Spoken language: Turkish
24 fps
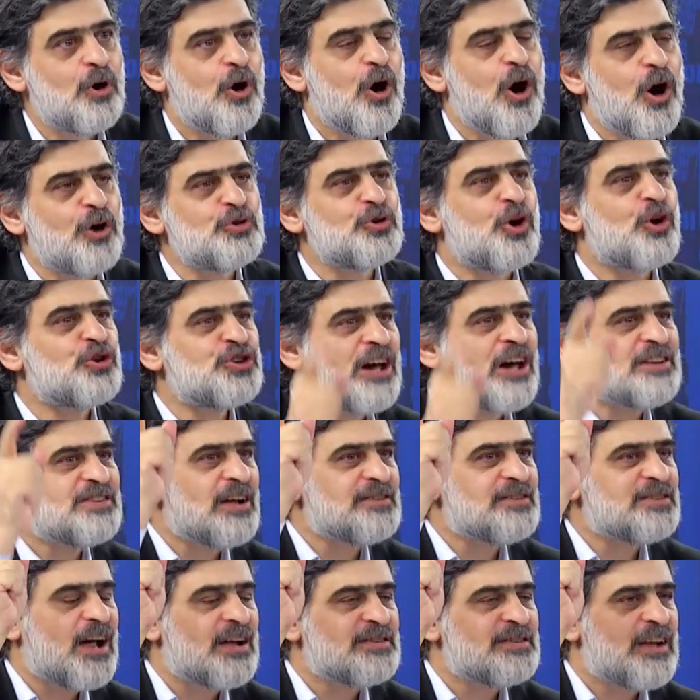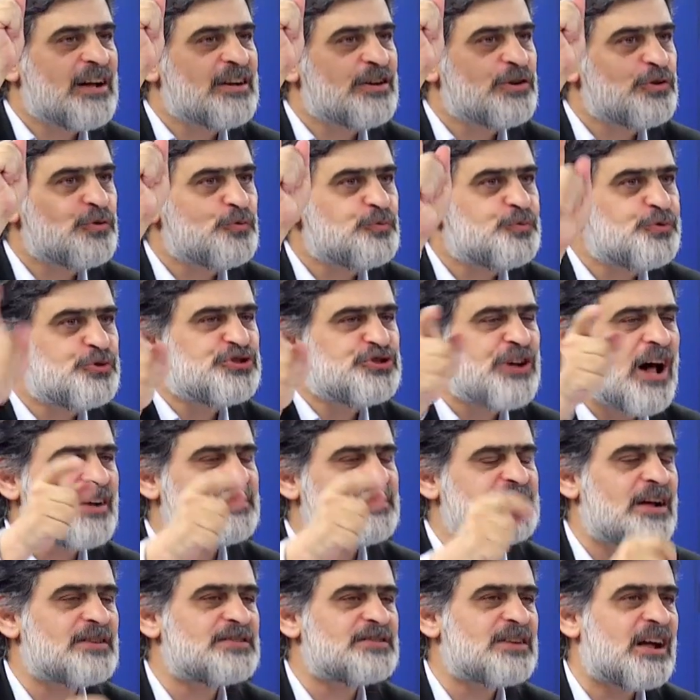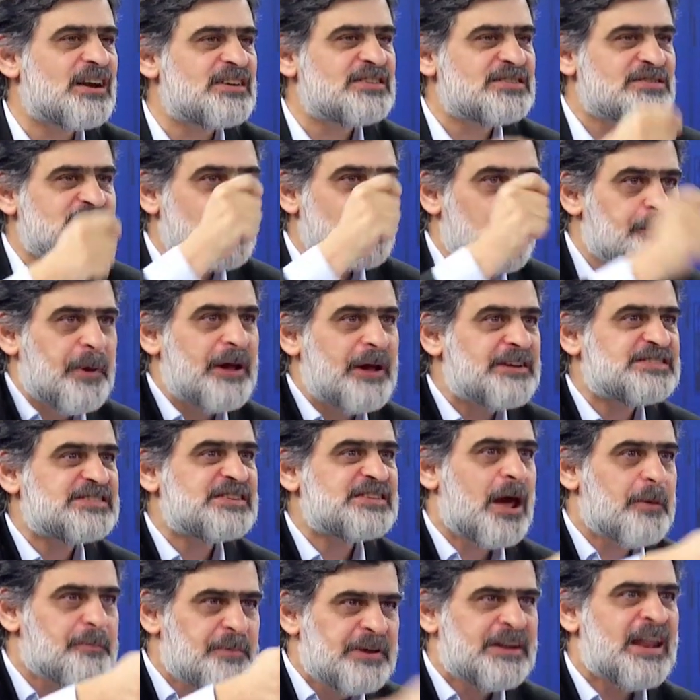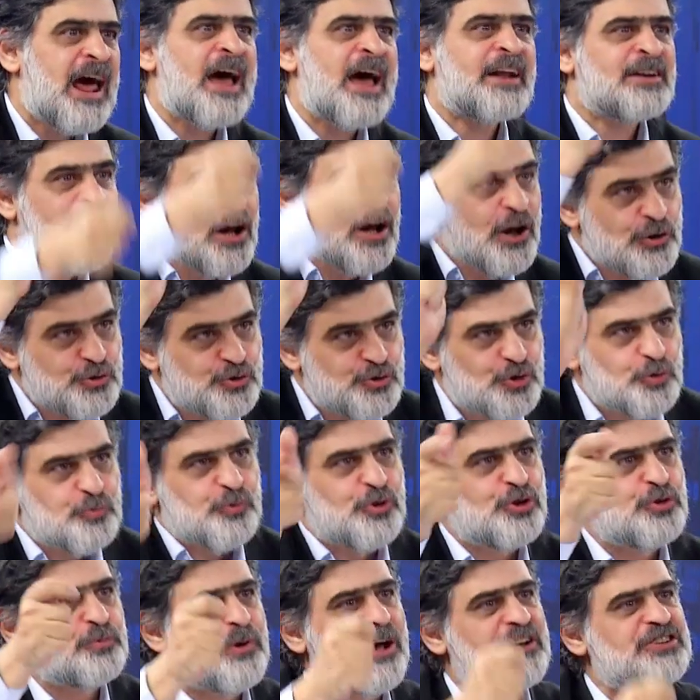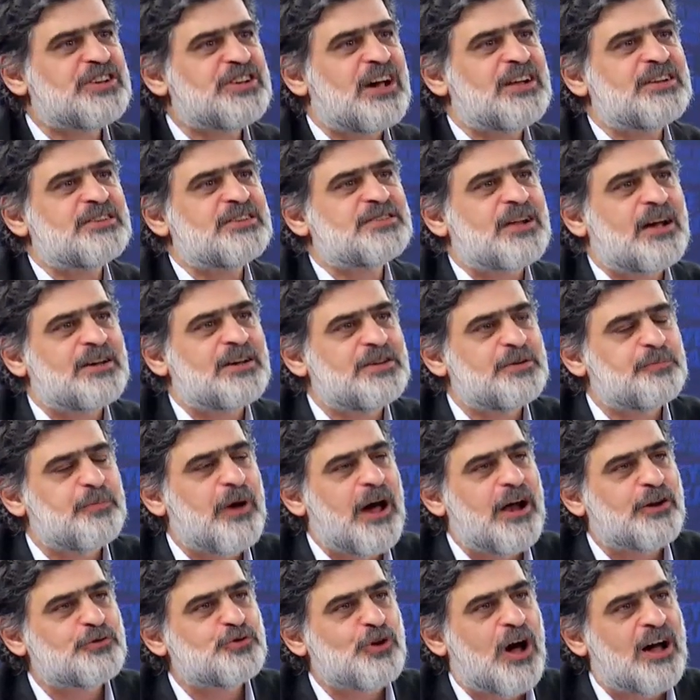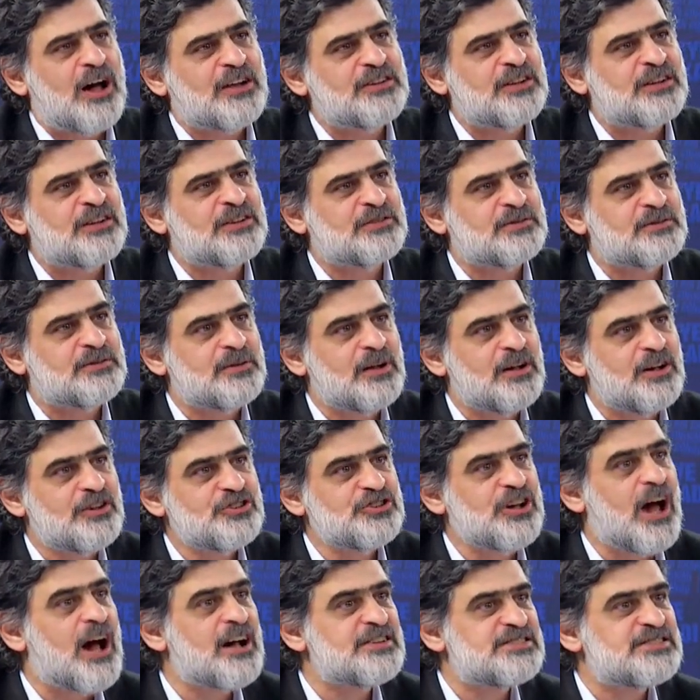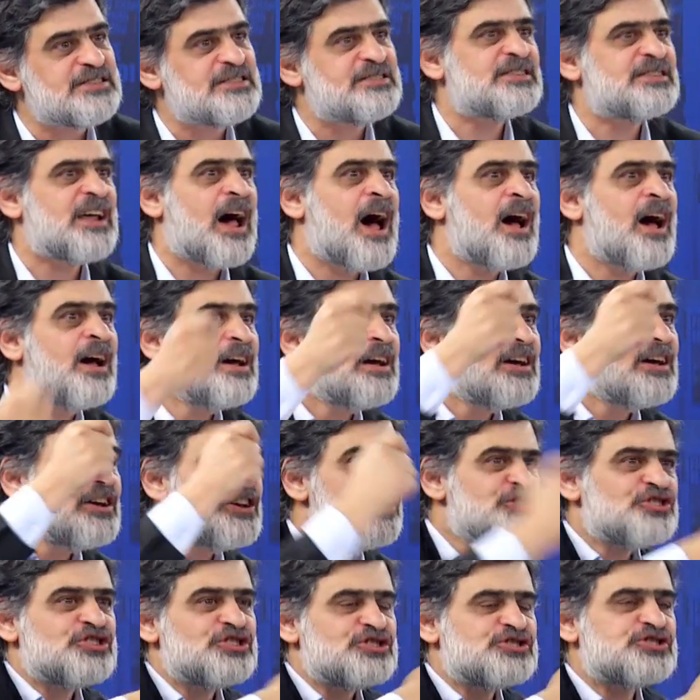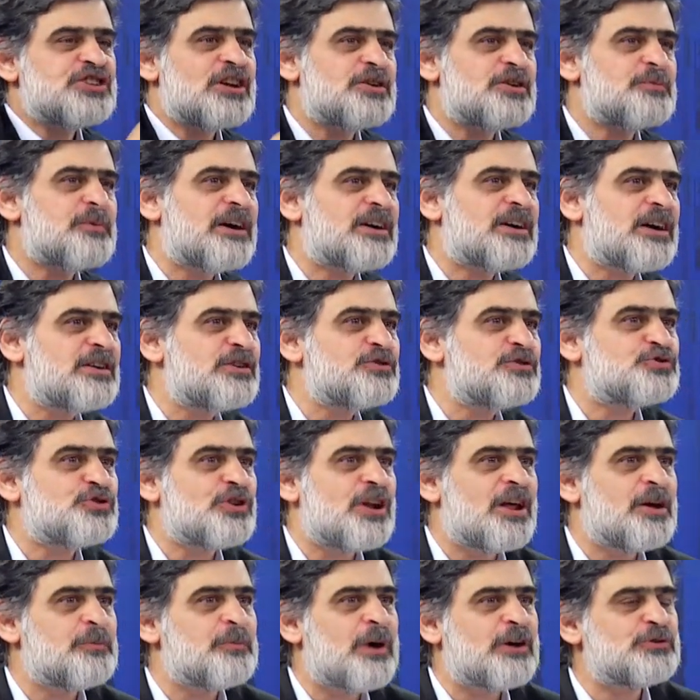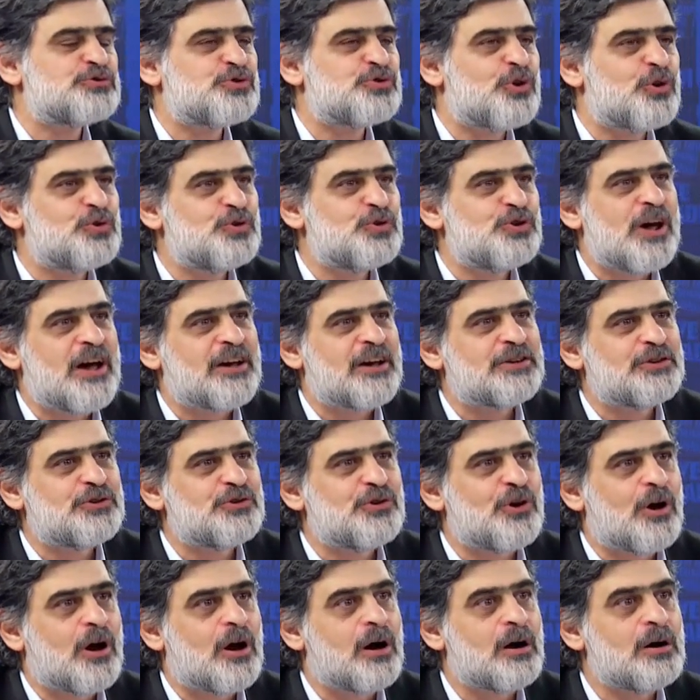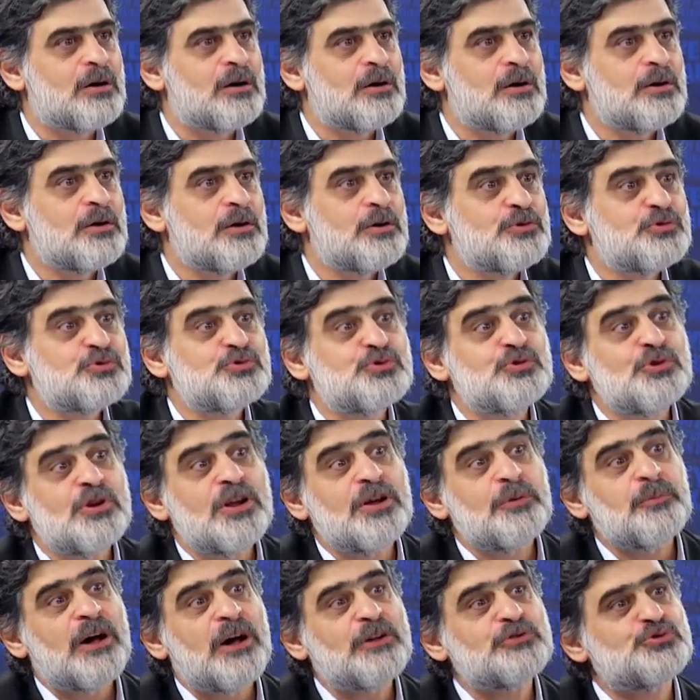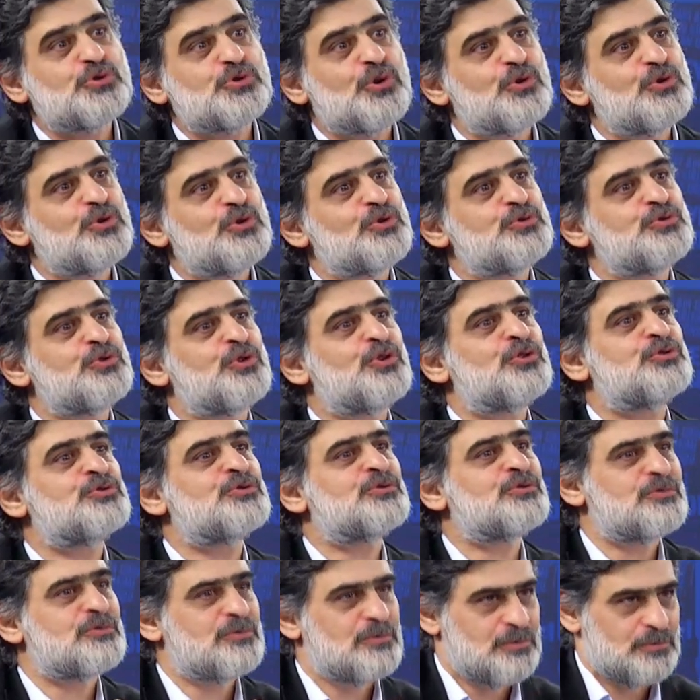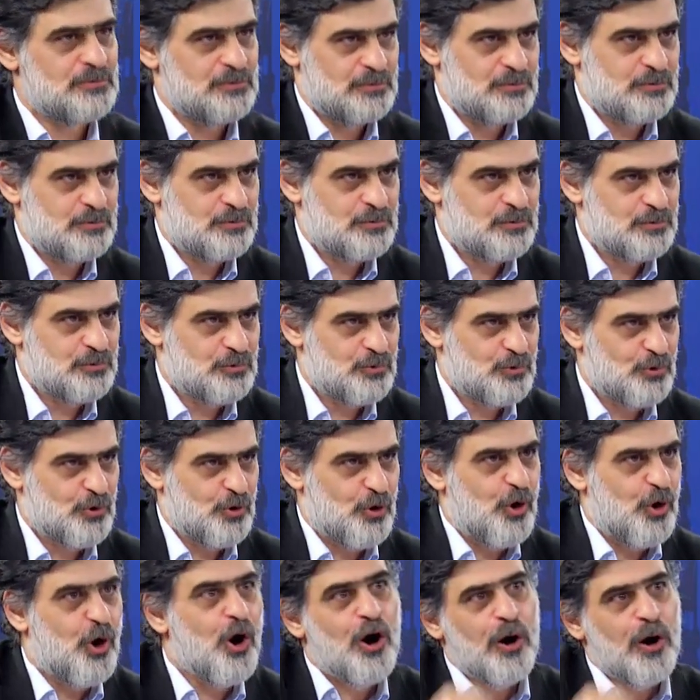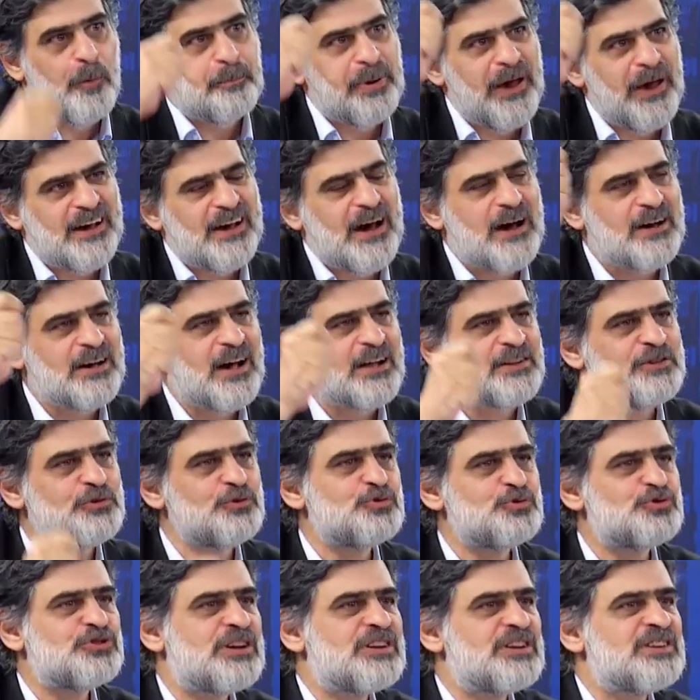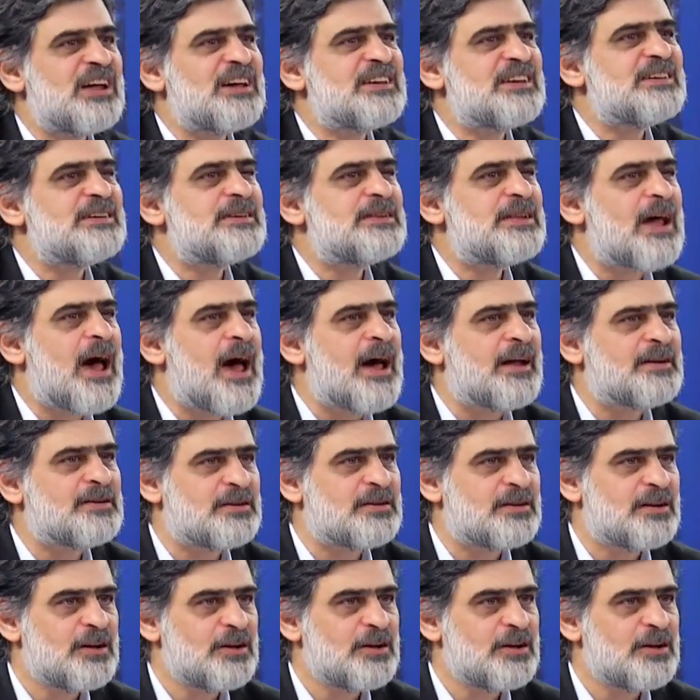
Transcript: o roket atanların, füze atanların tepesine binen Cumhurbaşkanı Tayyip Erdoğan'ın şahsında İçişleri Bakanı Süleyman Soylu'ya gidiyor. Süleyman Soylu'nun o PKK'nın üzerine giden